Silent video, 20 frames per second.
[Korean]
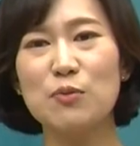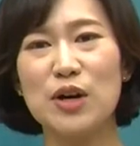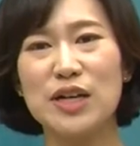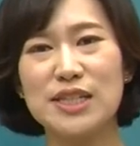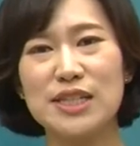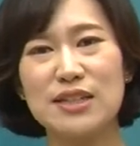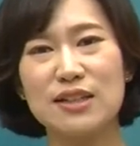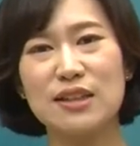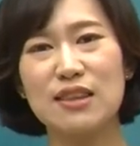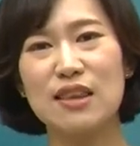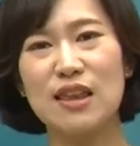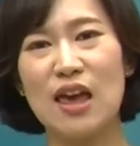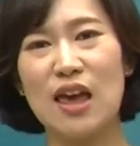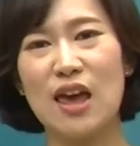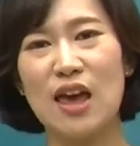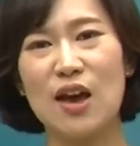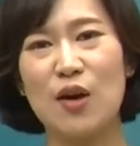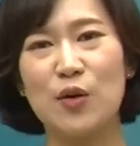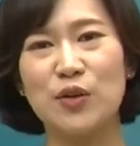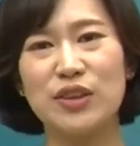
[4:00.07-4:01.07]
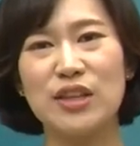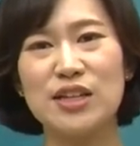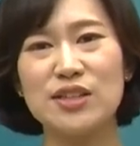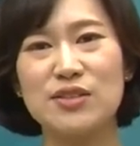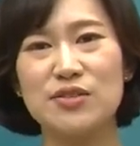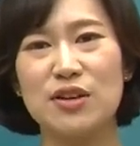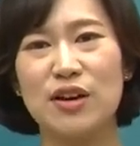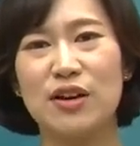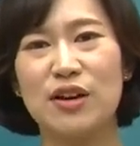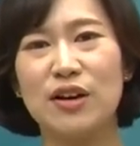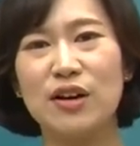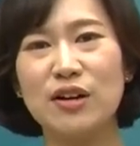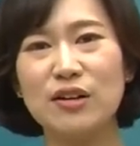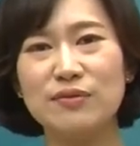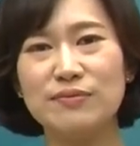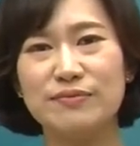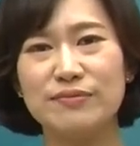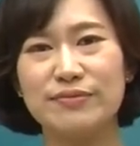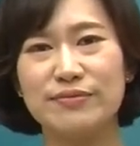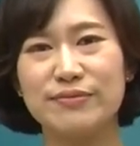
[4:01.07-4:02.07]
왔을 때 어땠어요?
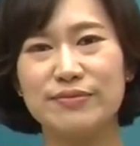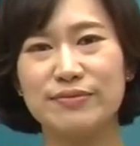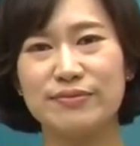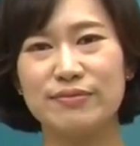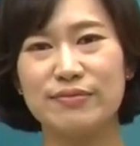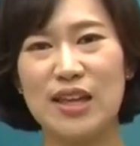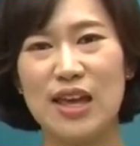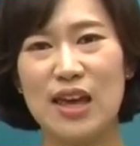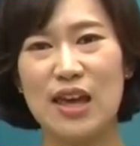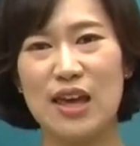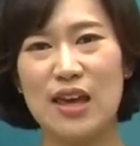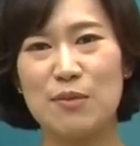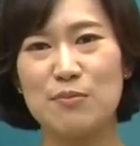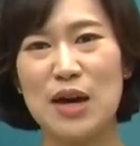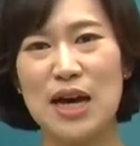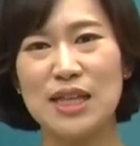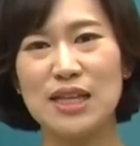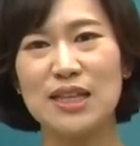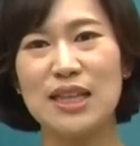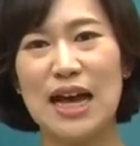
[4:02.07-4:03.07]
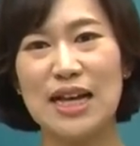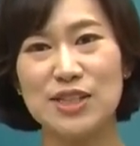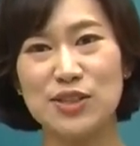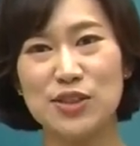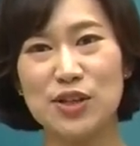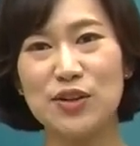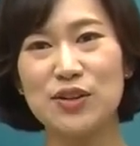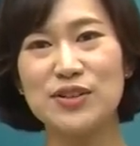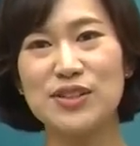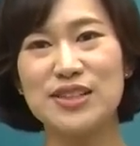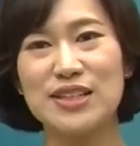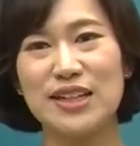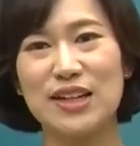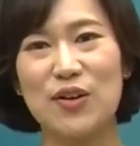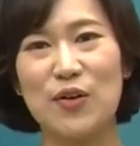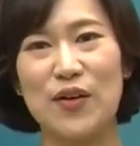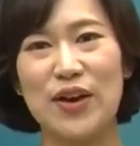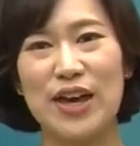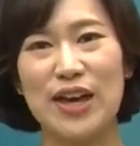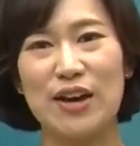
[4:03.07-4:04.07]
네, 많이 낯설었을
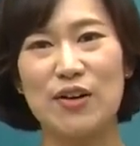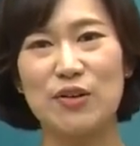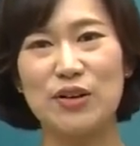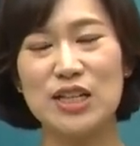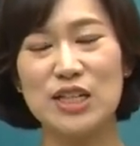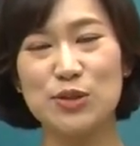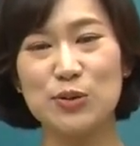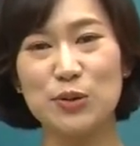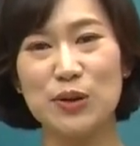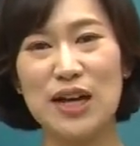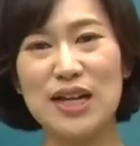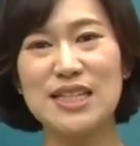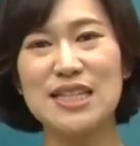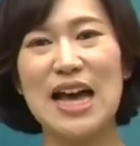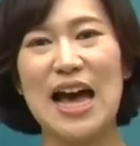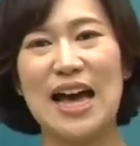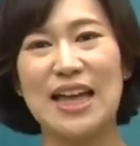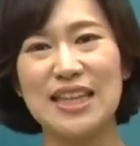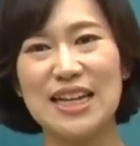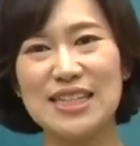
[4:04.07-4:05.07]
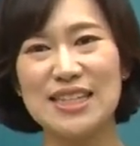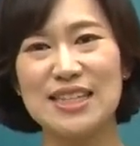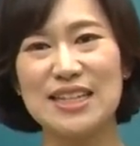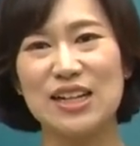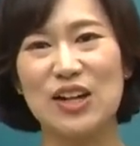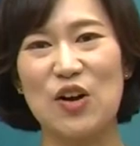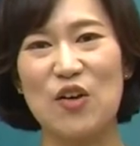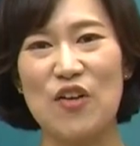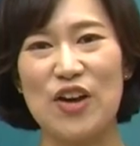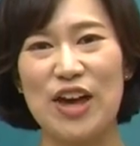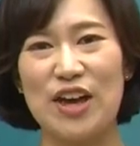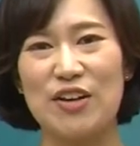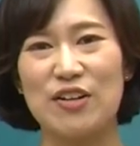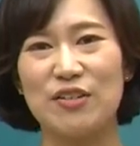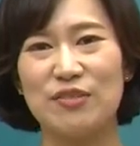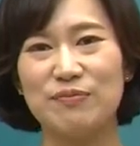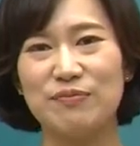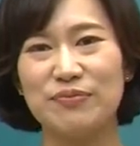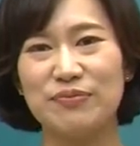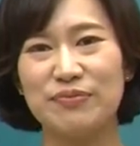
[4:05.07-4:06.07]
거예요. 익숙하지 않았을 거예요.
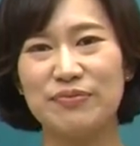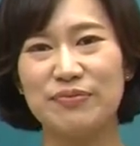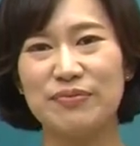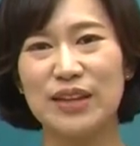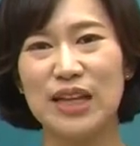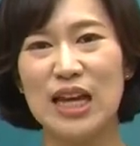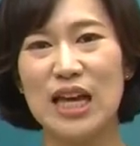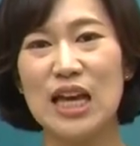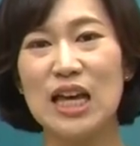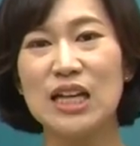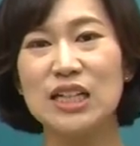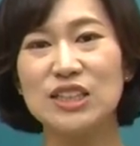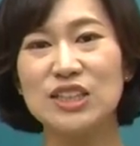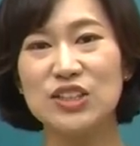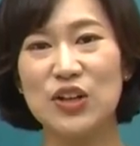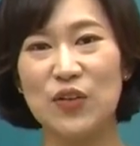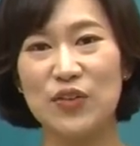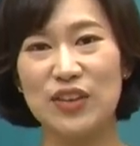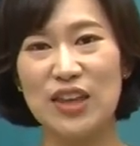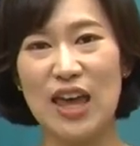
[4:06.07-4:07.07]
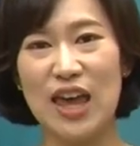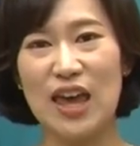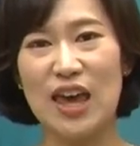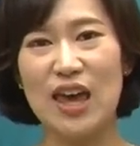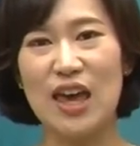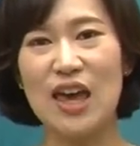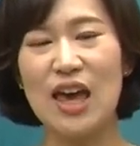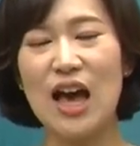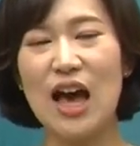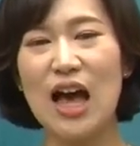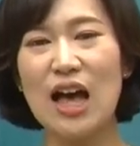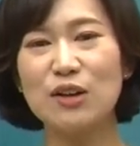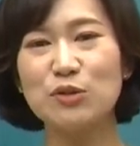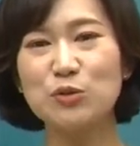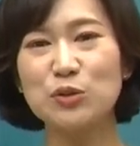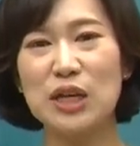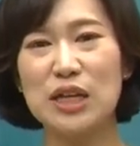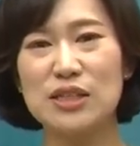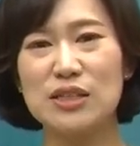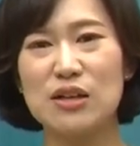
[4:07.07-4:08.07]
그런데
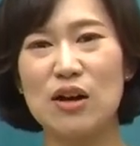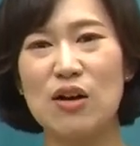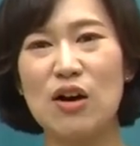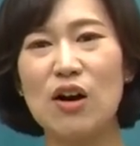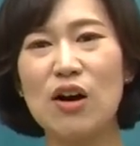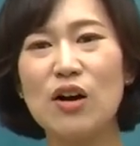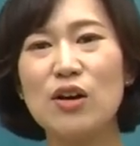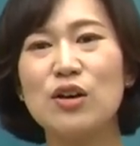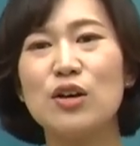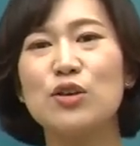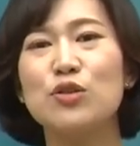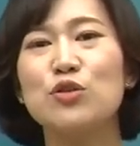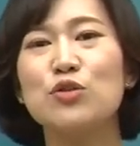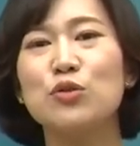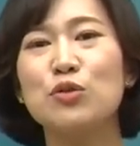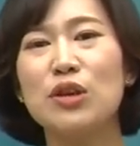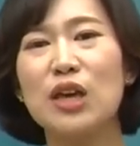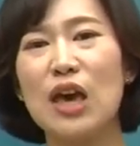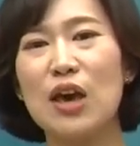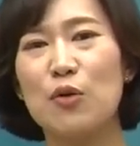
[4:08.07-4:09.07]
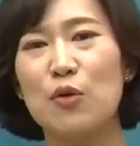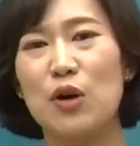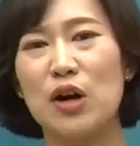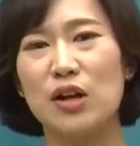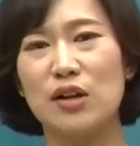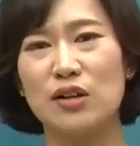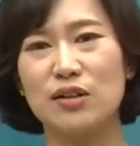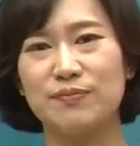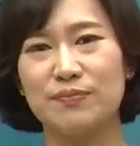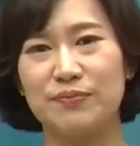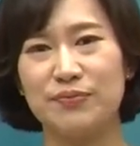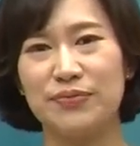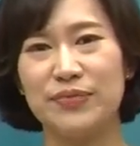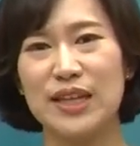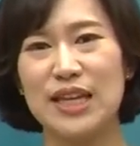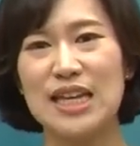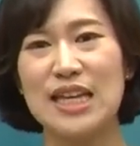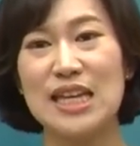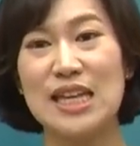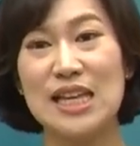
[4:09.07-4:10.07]
한국에서 6개월,
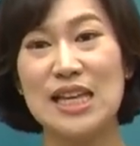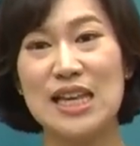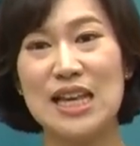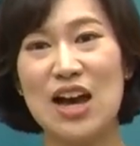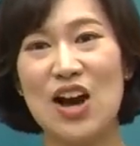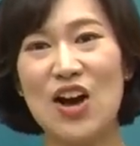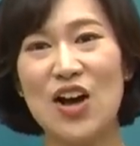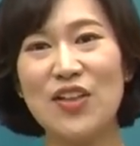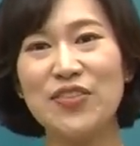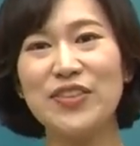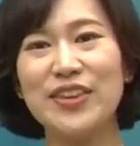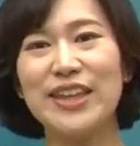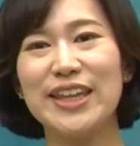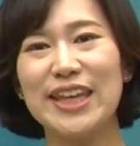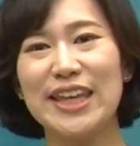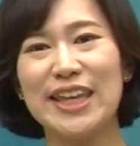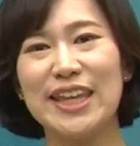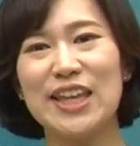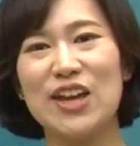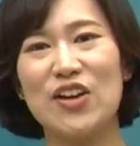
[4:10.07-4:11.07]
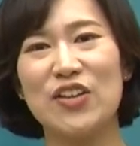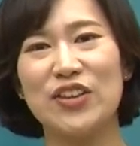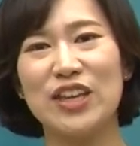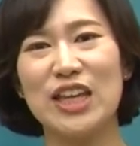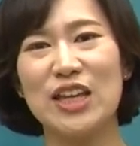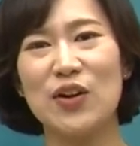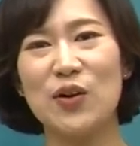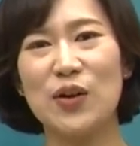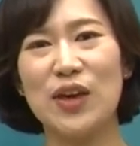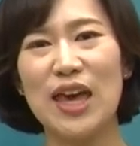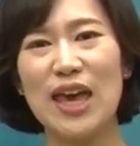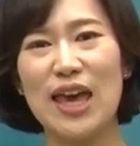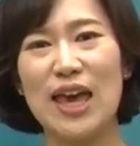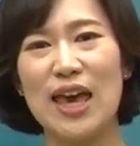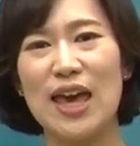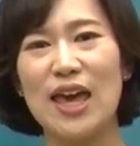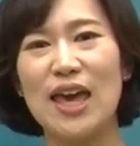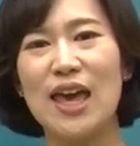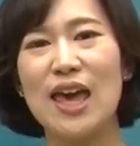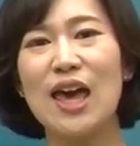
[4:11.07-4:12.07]
1년, 2년 이렇게
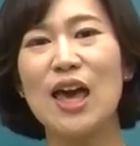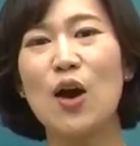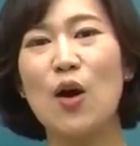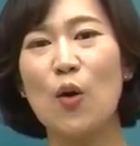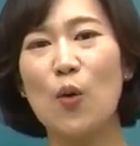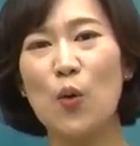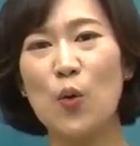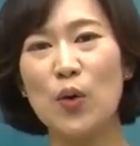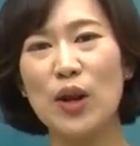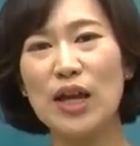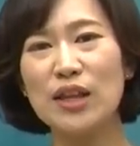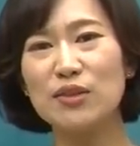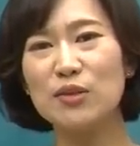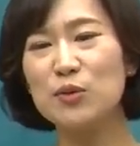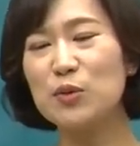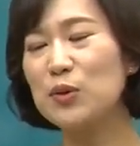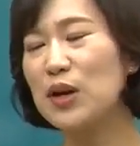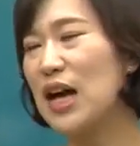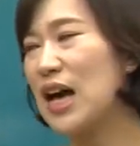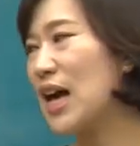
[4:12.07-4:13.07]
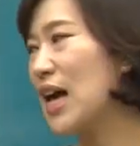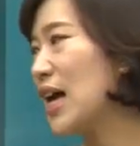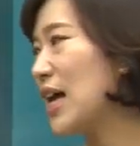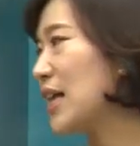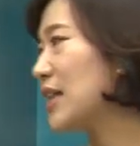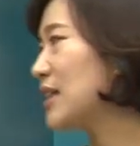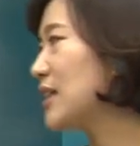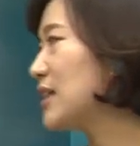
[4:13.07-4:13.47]
오랫동안